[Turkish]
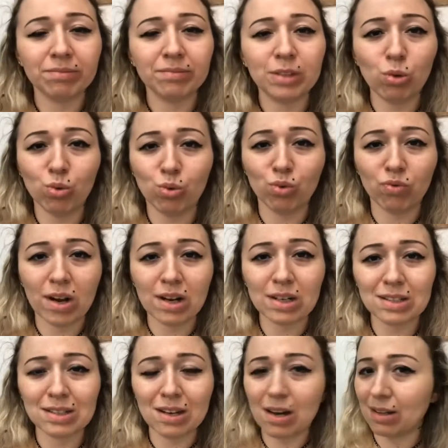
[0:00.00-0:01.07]
Ne ürün
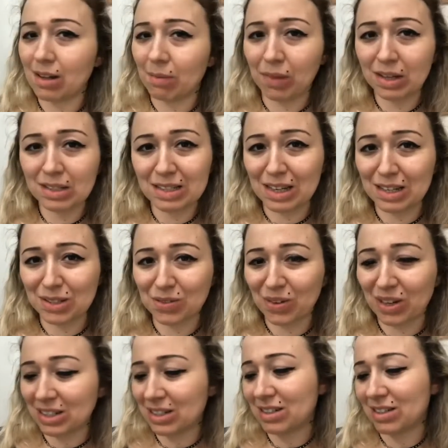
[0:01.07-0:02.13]
var ne adamdan ses
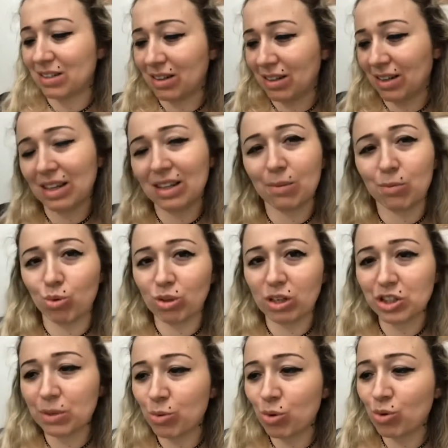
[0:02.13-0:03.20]
var. Adama
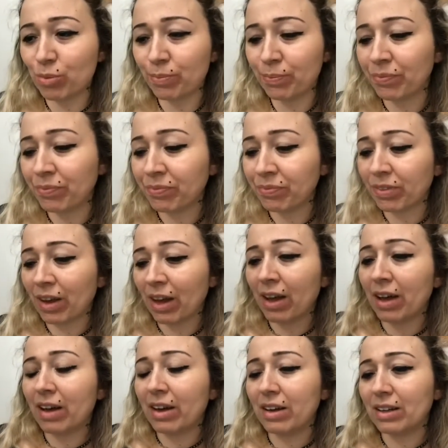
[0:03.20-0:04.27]
ulaşamıyorum.
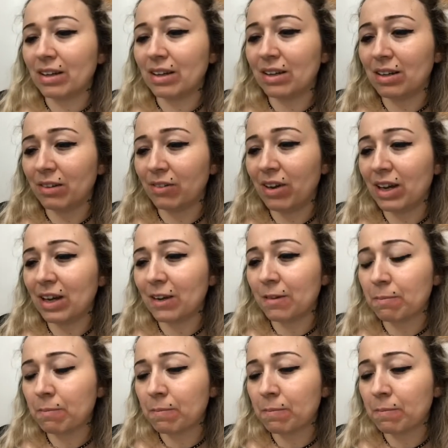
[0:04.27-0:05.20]
Ee, ve